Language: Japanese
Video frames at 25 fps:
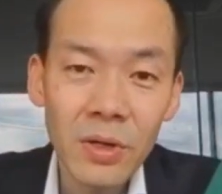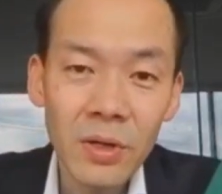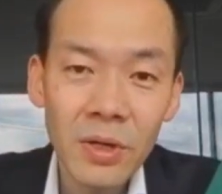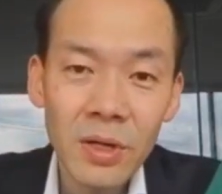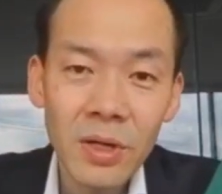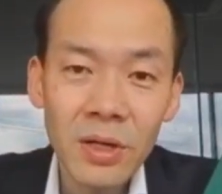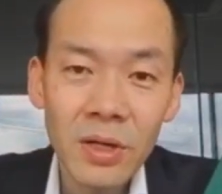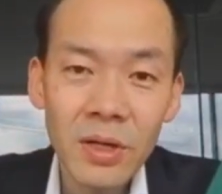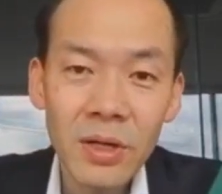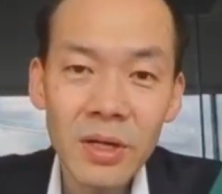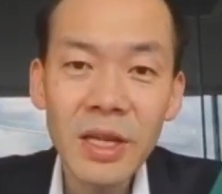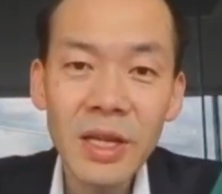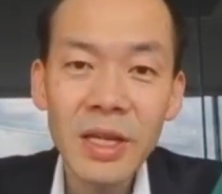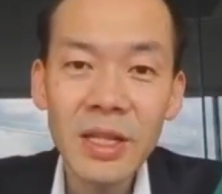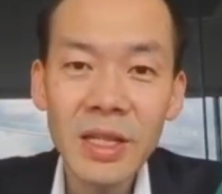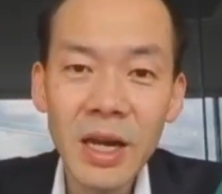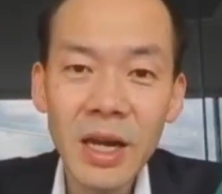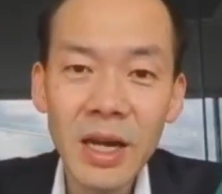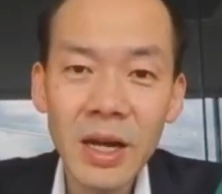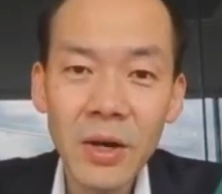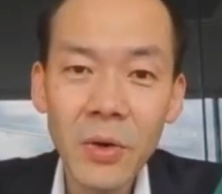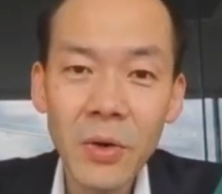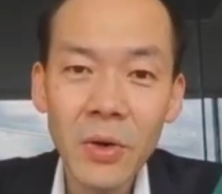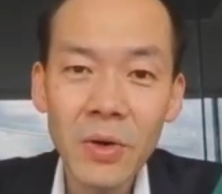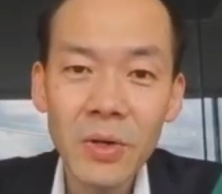
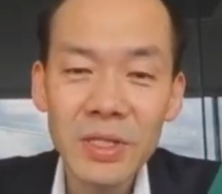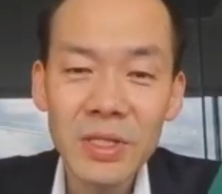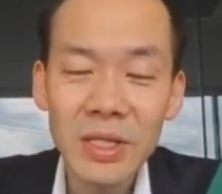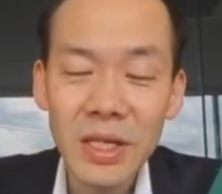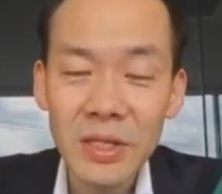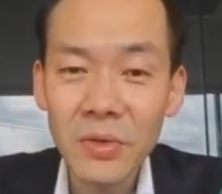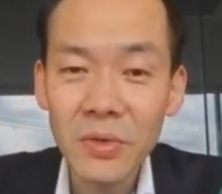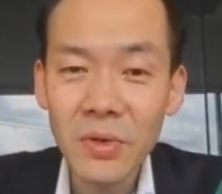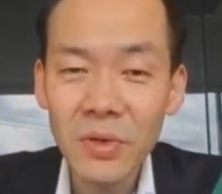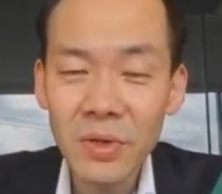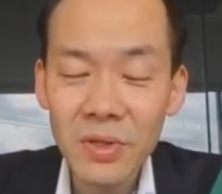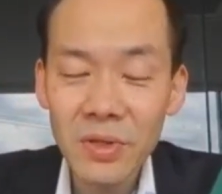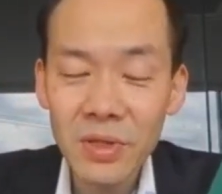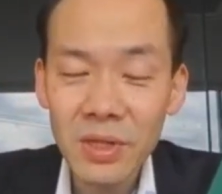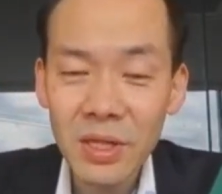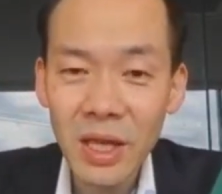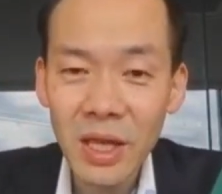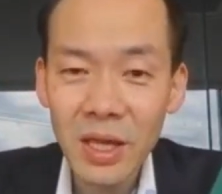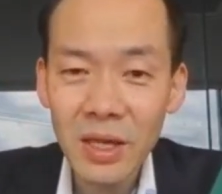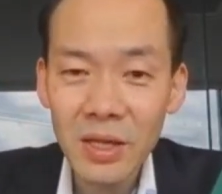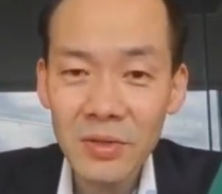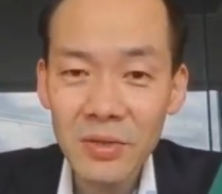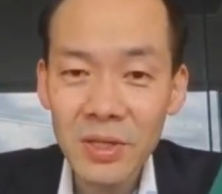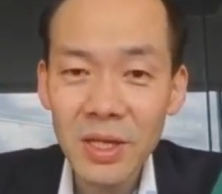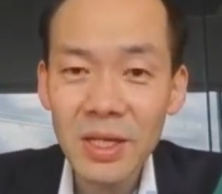リーダーを誘っ
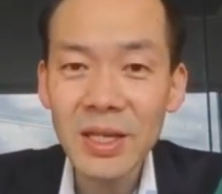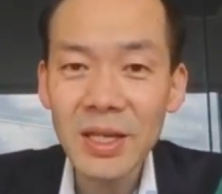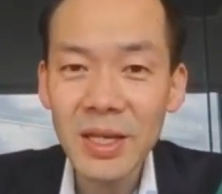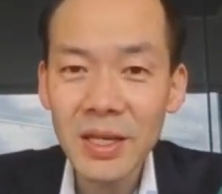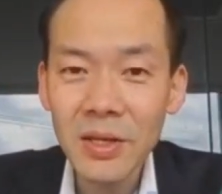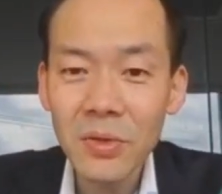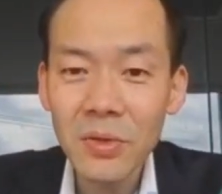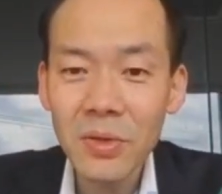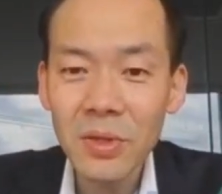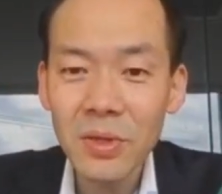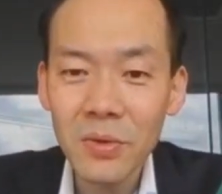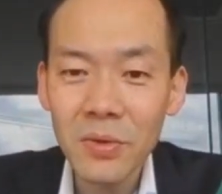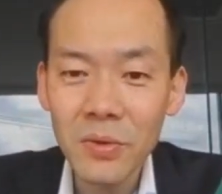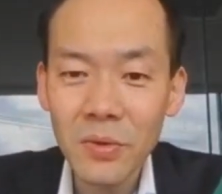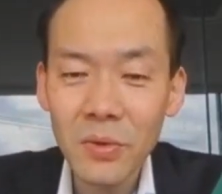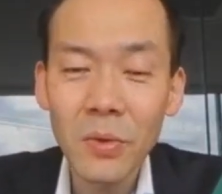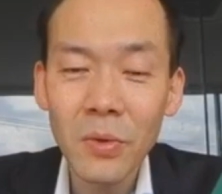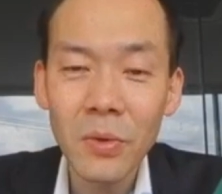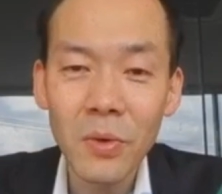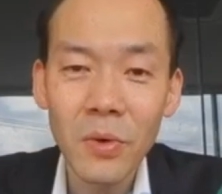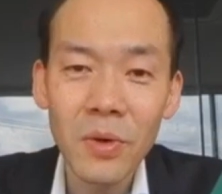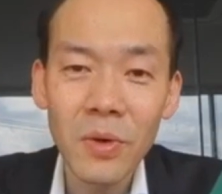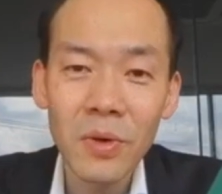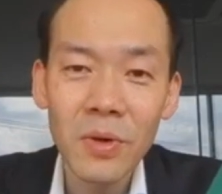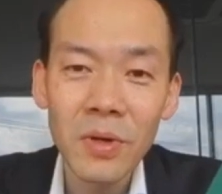てくださいよっていうこと
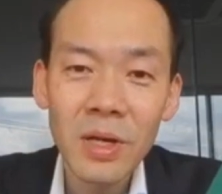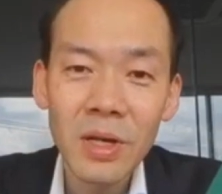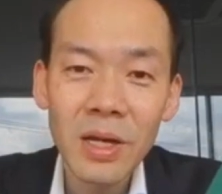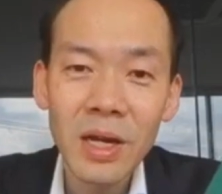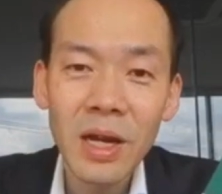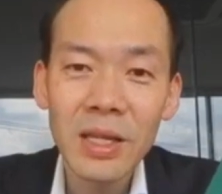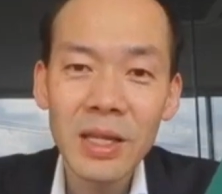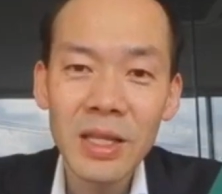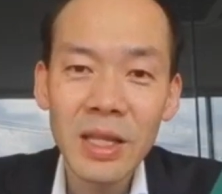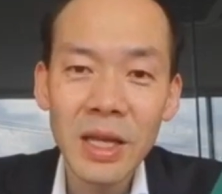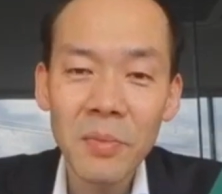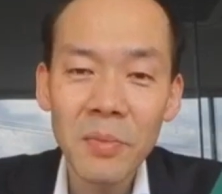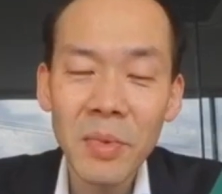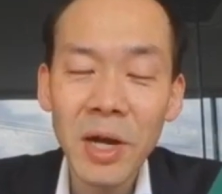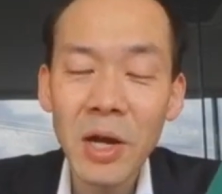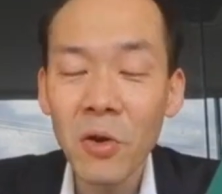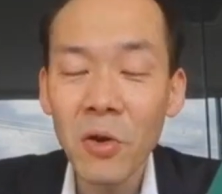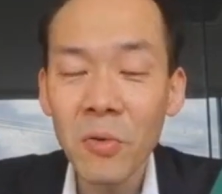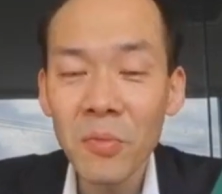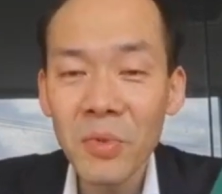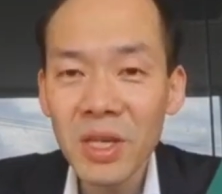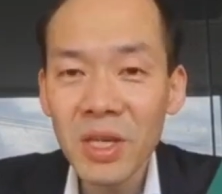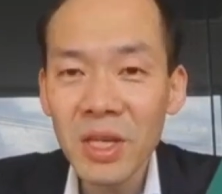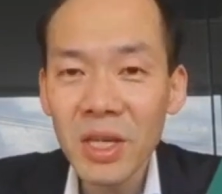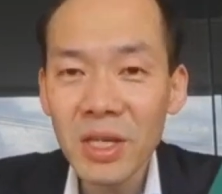を書いた、
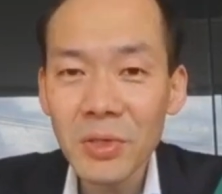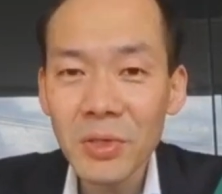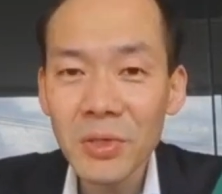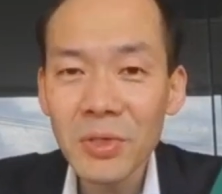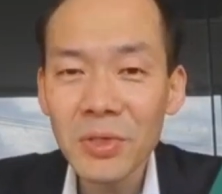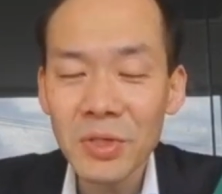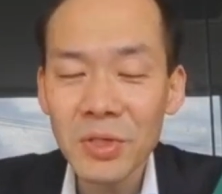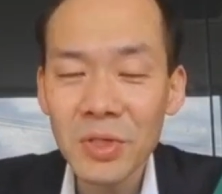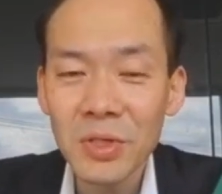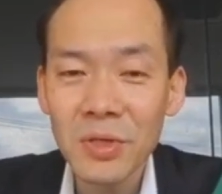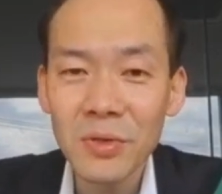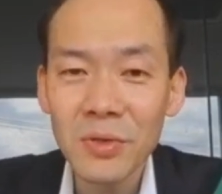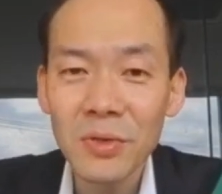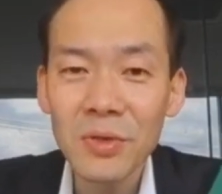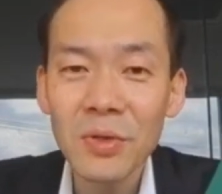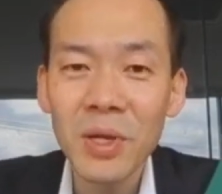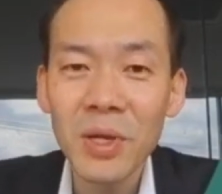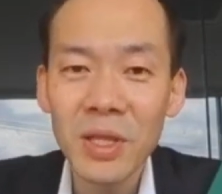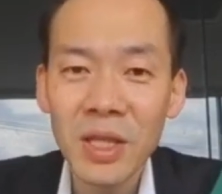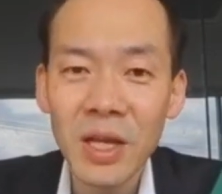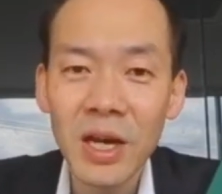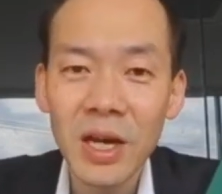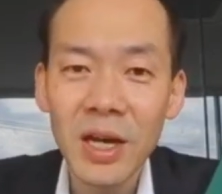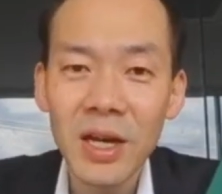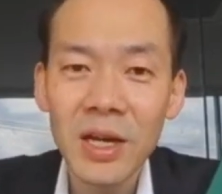コミュニケーション術含め
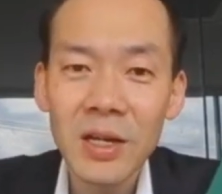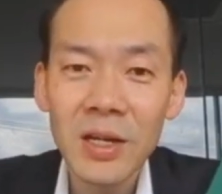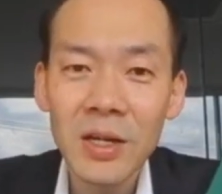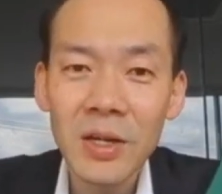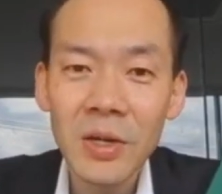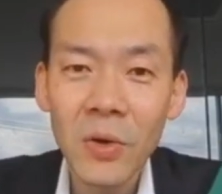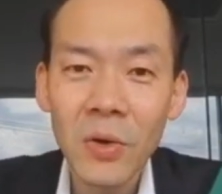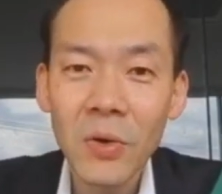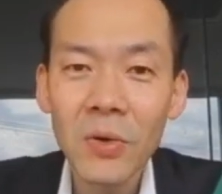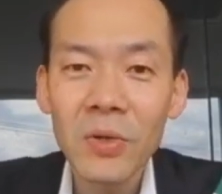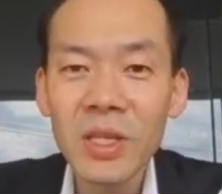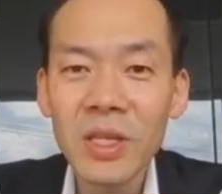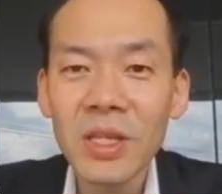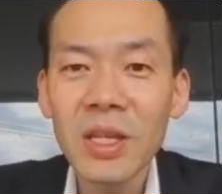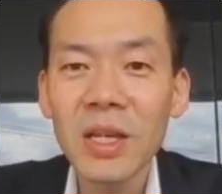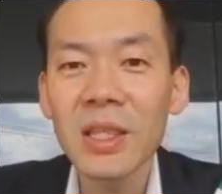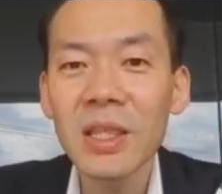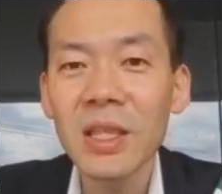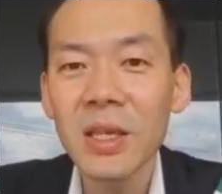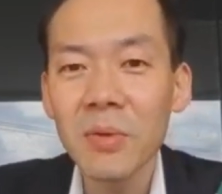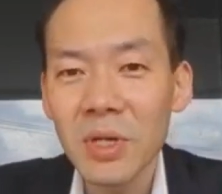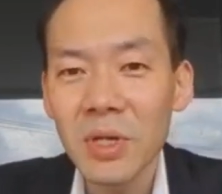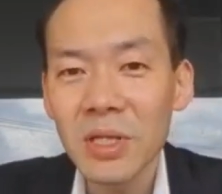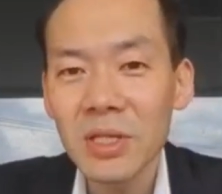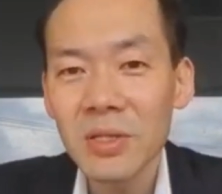た本になって
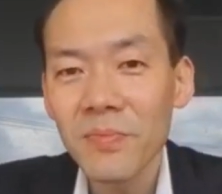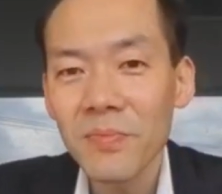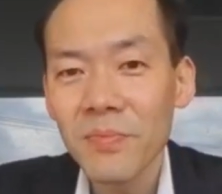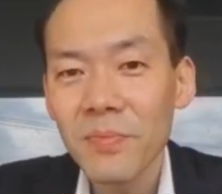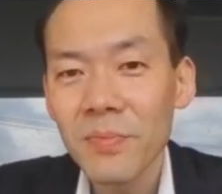います。